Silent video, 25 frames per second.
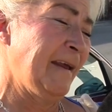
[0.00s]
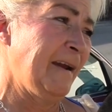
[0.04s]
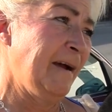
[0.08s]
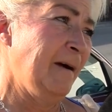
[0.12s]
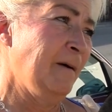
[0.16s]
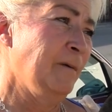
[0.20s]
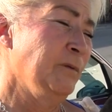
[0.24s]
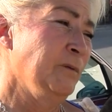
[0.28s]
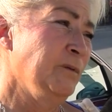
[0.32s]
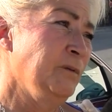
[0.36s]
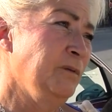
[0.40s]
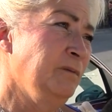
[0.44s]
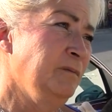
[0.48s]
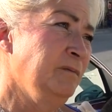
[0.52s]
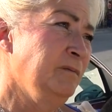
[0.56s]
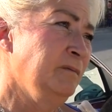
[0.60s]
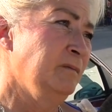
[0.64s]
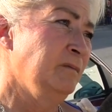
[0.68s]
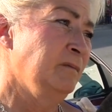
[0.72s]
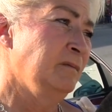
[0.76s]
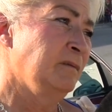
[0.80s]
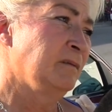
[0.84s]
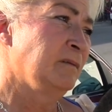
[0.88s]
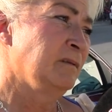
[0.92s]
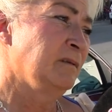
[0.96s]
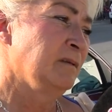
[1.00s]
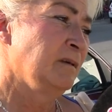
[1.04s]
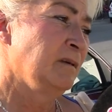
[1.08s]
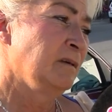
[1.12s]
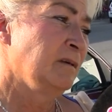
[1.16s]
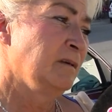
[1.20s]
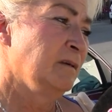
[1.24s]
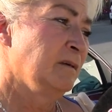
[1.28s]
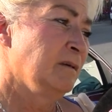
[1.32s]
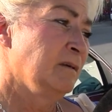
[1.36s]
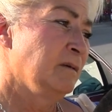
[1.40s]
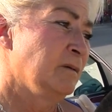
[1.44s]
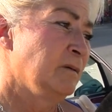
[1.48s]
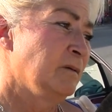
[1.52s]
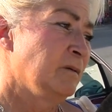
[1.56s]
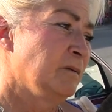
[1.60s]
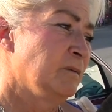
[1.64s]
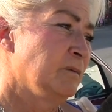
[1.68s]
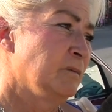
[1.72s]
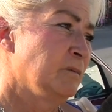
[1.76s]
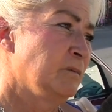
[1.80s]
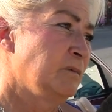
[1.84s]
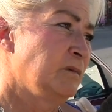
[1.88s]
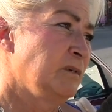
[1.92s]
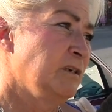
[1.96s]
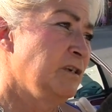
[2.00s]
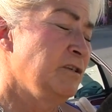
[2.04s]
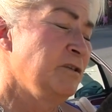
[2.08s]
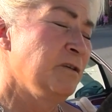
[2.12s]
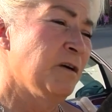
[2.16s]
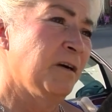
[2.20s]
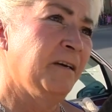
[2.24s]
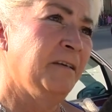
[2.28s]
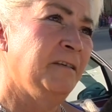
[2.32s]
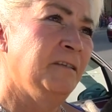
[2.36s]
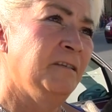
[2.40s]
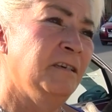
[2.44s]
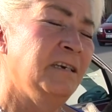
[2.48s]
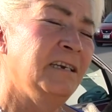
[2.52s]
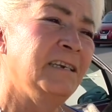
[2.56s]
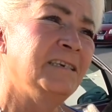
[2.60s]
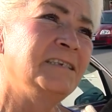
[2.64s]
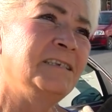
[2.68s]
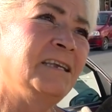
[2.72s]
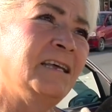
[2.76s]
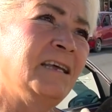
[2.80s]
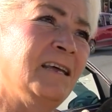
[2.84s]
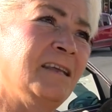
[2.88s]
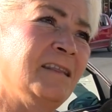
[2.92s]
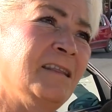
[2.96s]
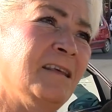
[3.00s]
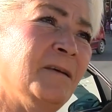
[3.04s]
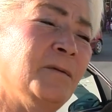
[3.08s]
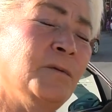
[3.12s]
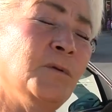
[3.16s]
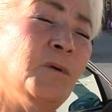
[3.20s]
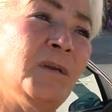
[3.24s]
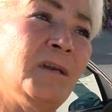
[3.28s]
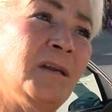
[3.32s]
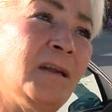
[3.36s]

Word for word: era un, un niño que no le hacía daño